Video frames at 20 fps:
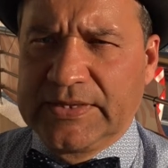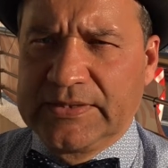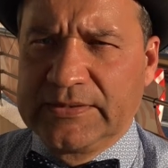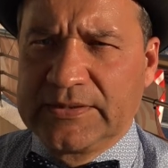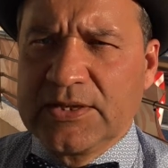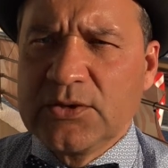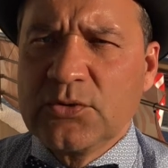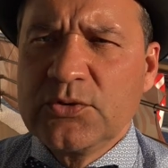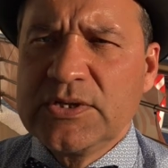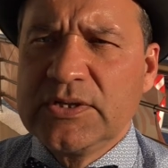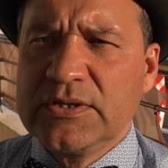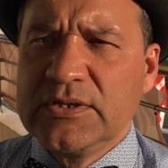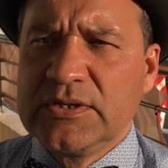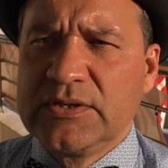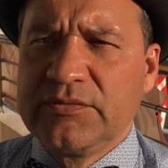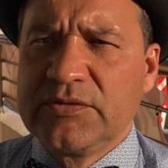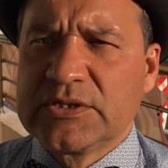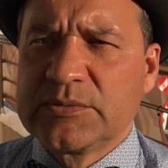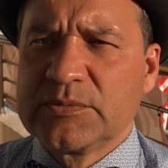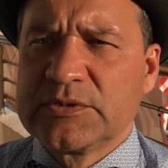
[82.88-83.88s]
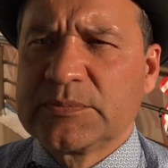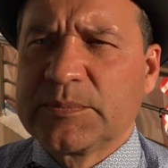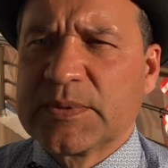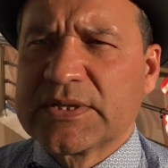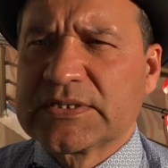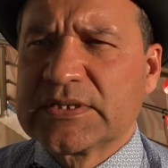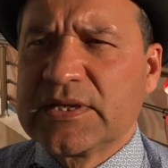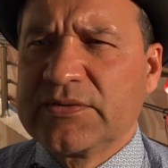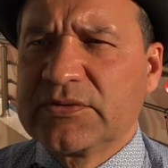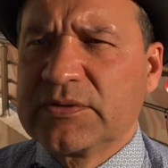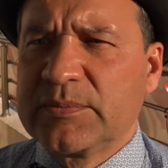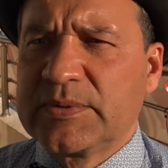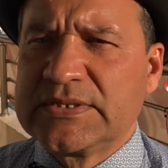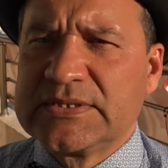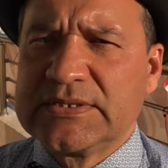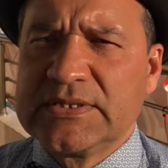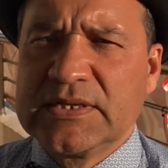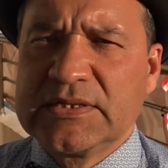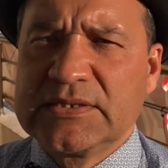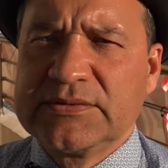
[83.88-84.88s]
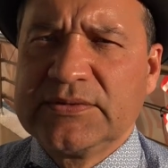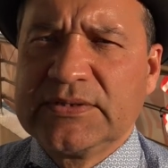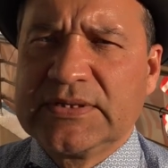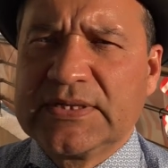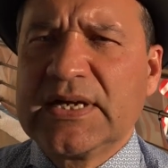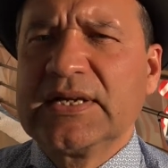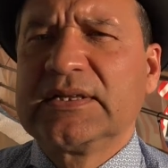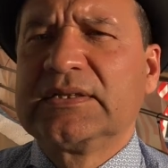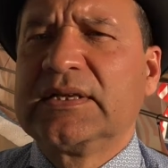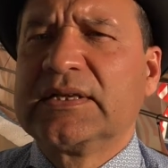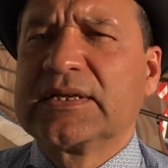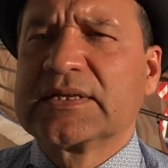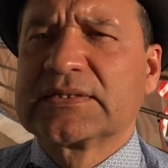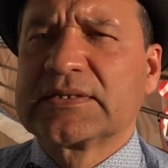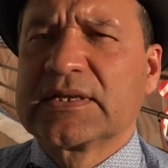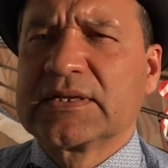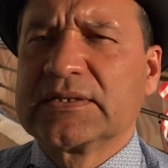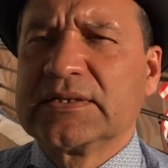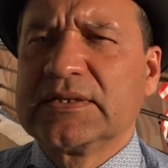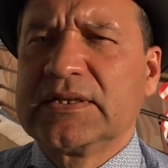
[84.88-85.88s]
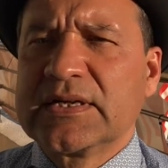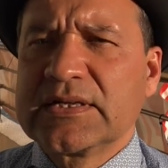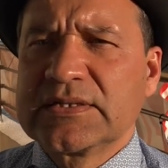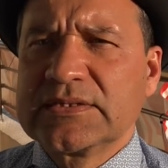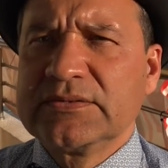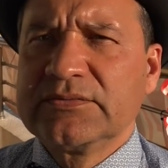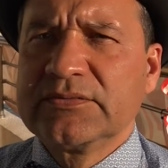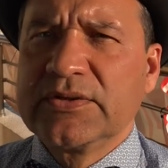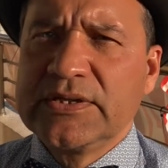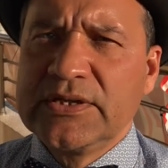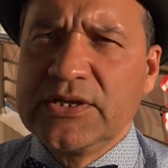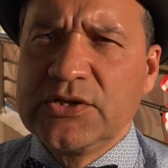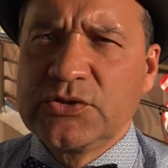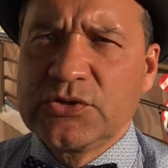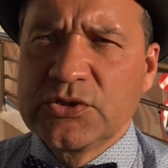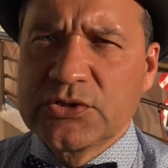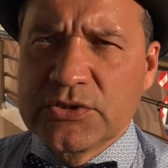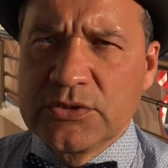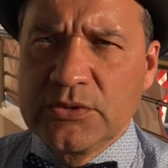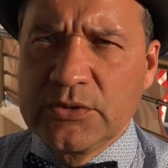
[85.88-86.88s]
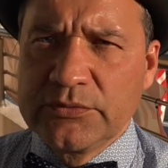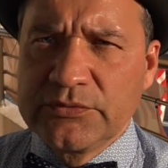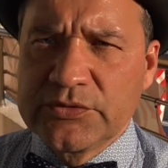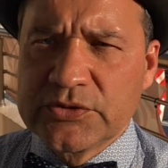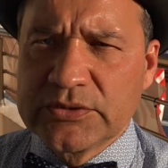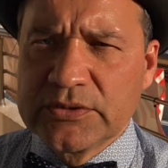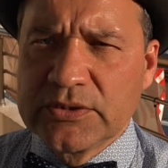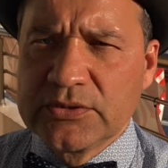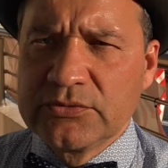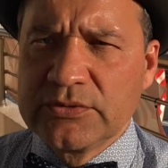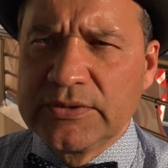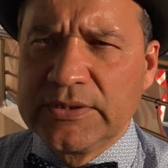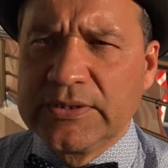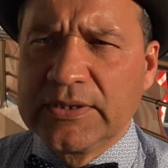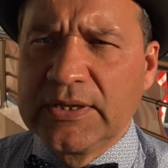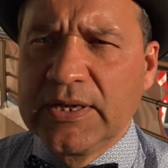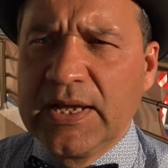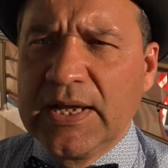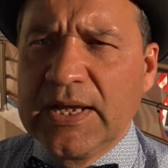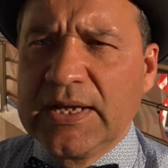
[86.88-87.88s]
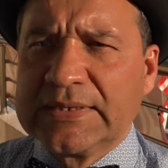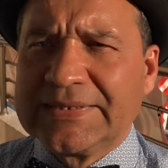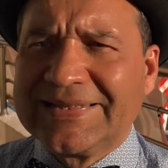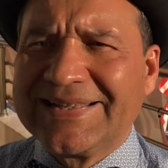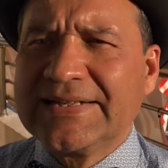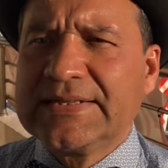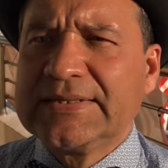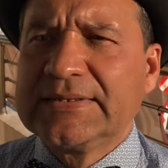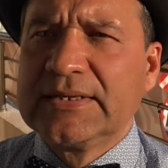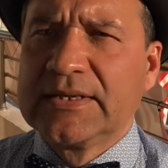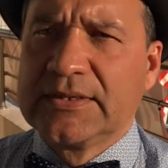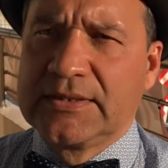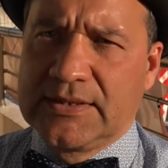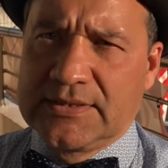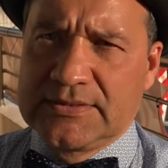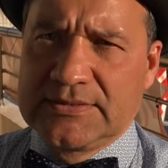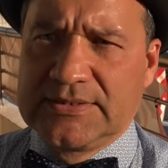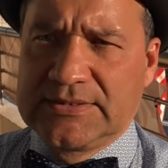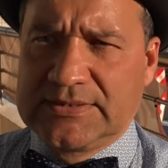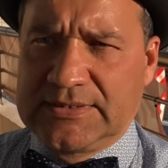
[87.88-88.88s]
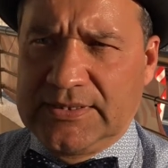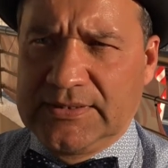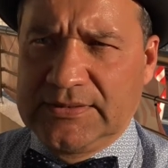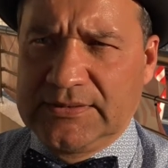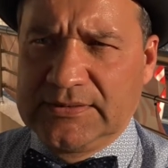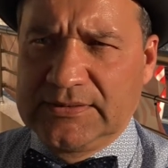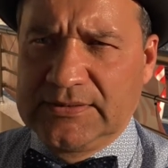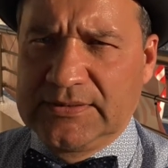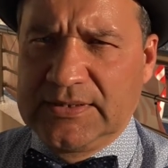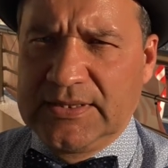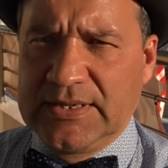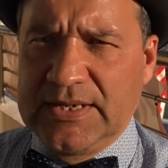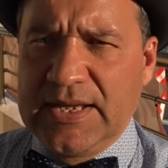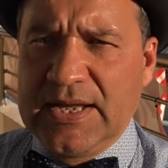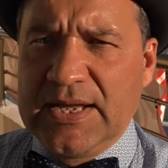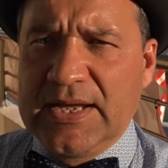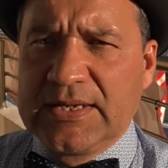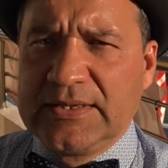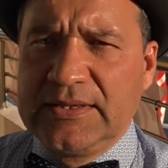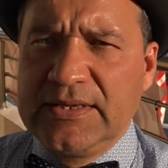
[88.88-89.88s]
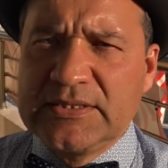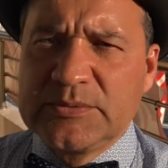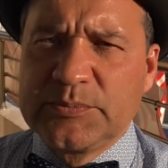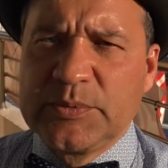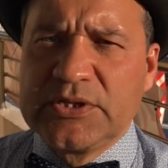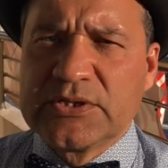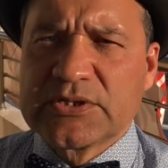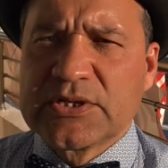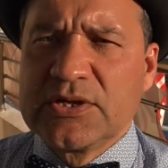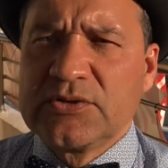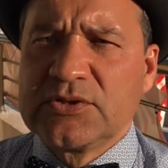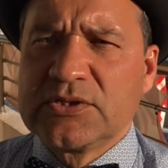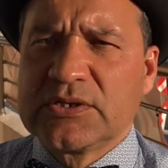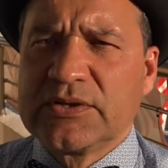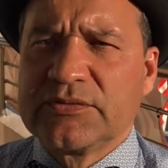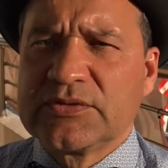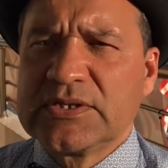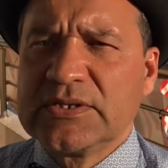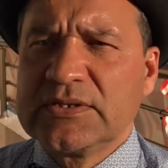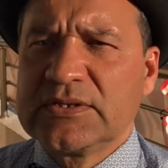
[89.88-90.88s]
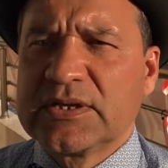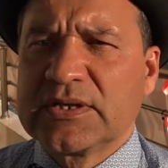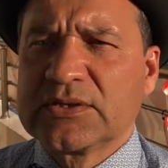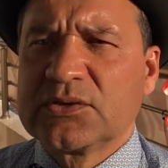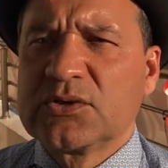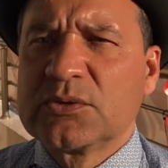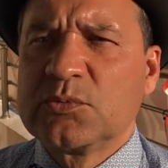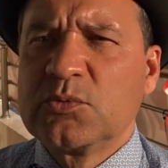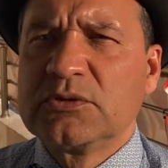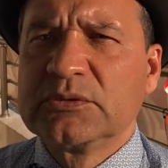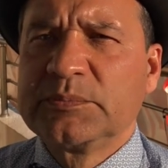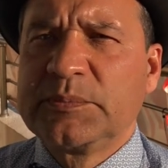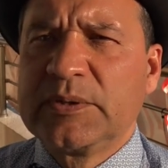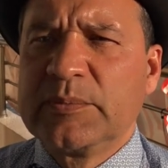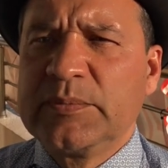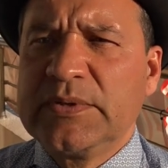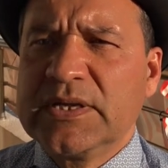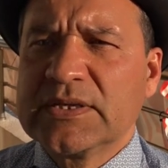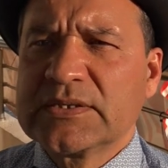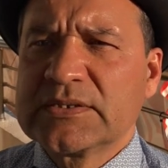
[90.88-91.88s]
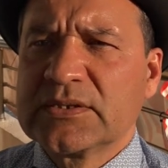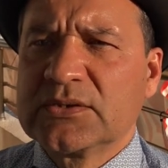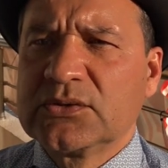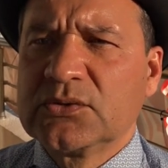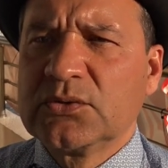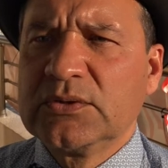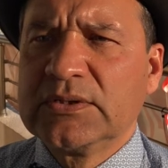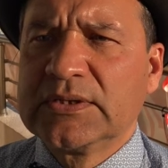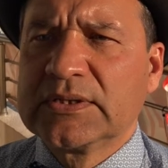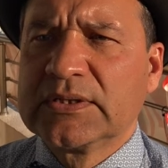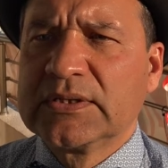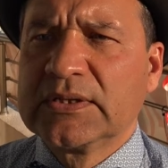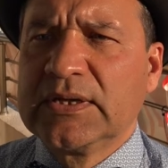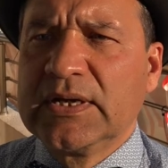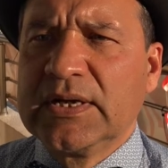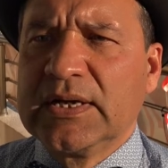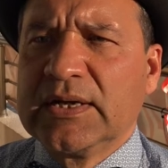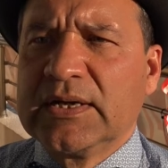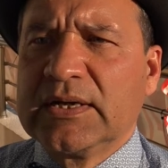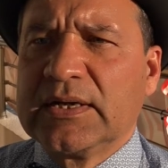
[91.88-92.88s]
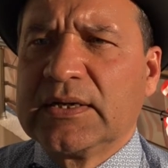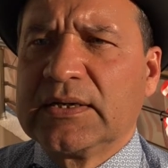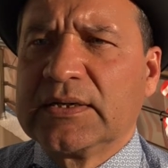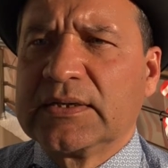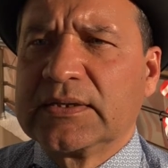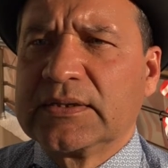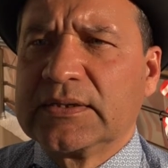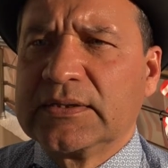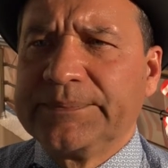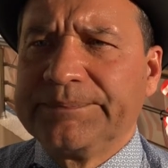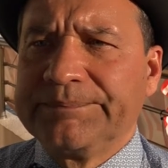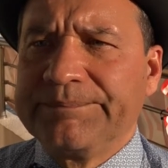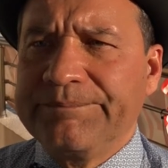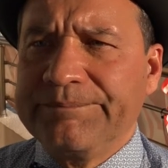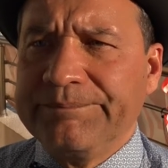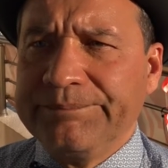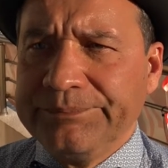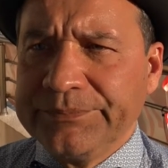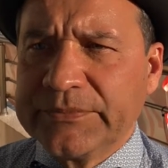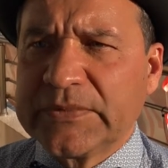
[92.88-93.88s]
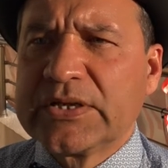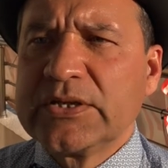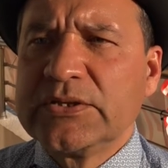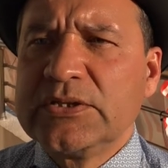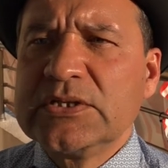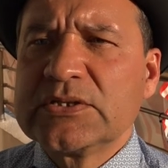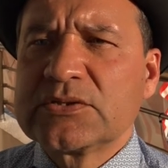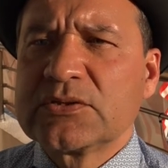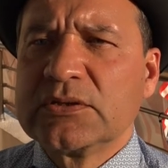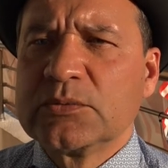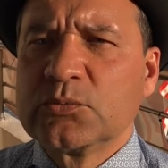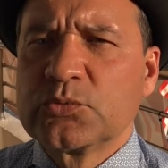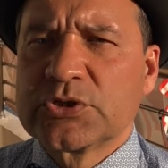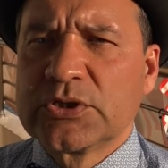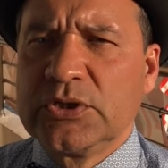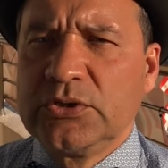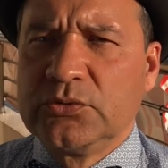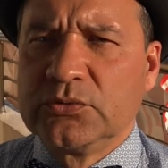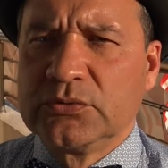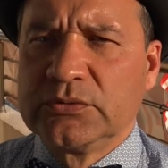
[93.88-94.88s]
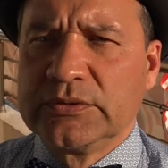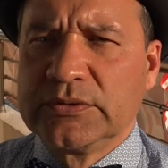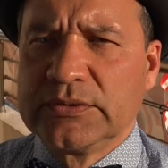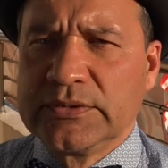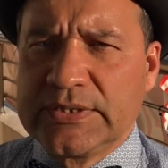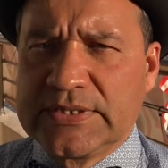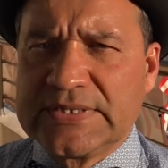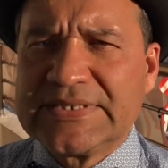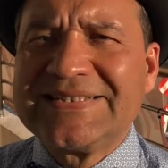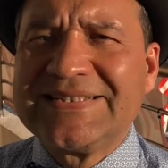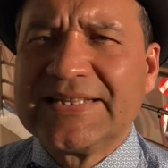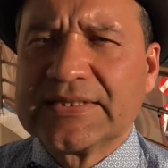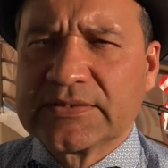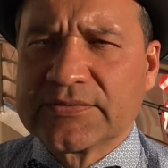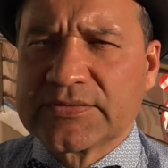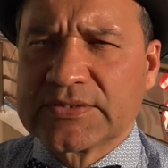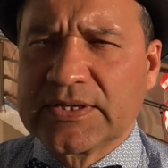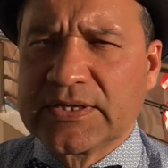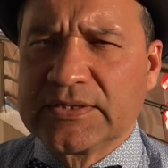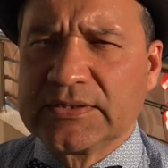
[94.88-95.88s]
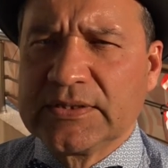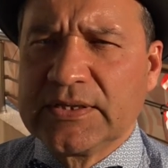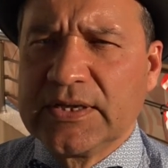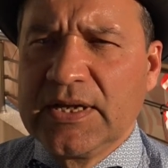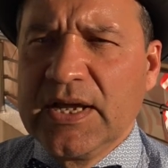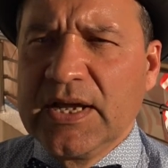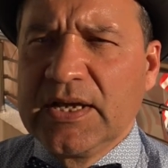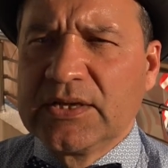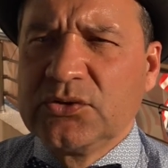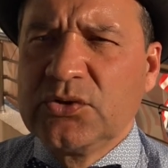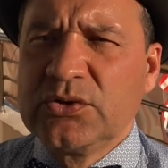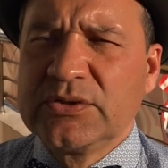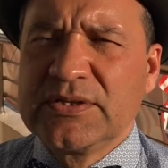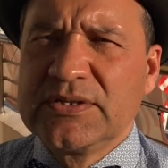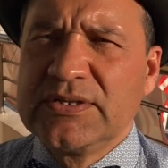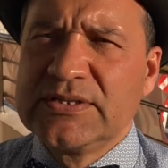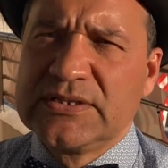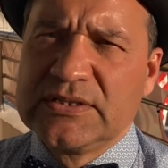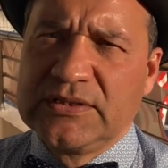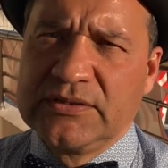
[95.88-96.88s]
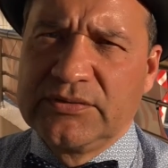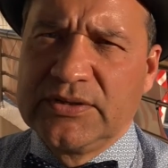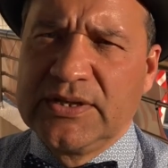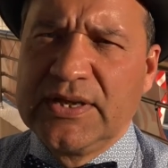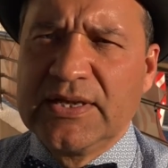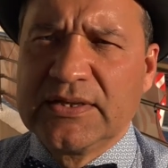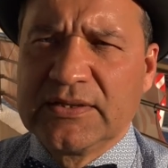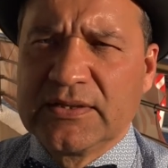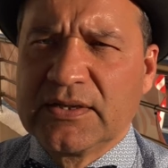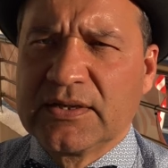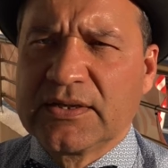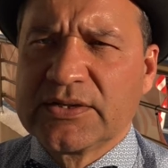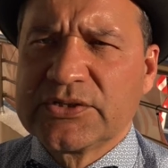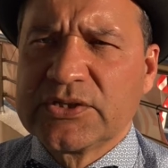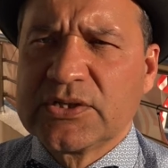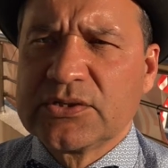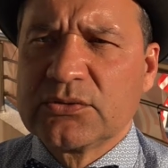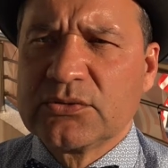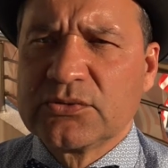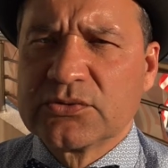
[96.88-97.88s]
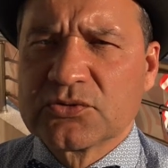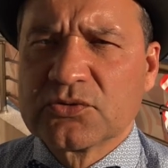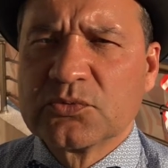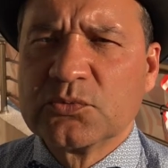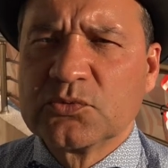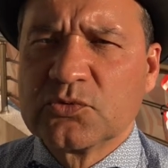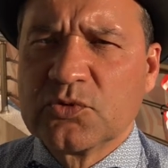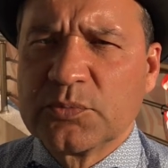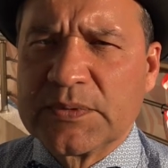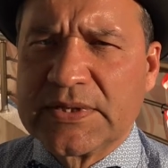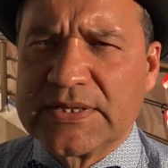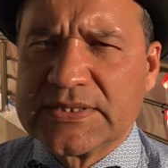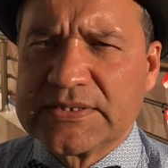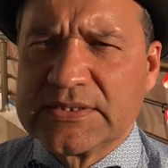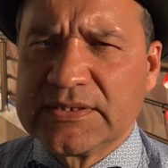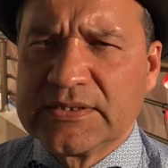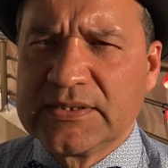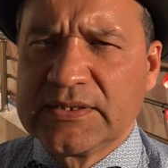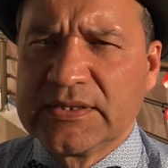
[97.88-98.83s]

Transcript: Налоги на недвижимость по ставкам одинаковы как для иностранных граждан, владеющих жильем в Черногории, так и для граждан страны. Есть понижающие коэффициенты, которые могут применяться только э, к единственному жилью резидентов страны, но это не сильно влияет на окончательную сумму к уплате.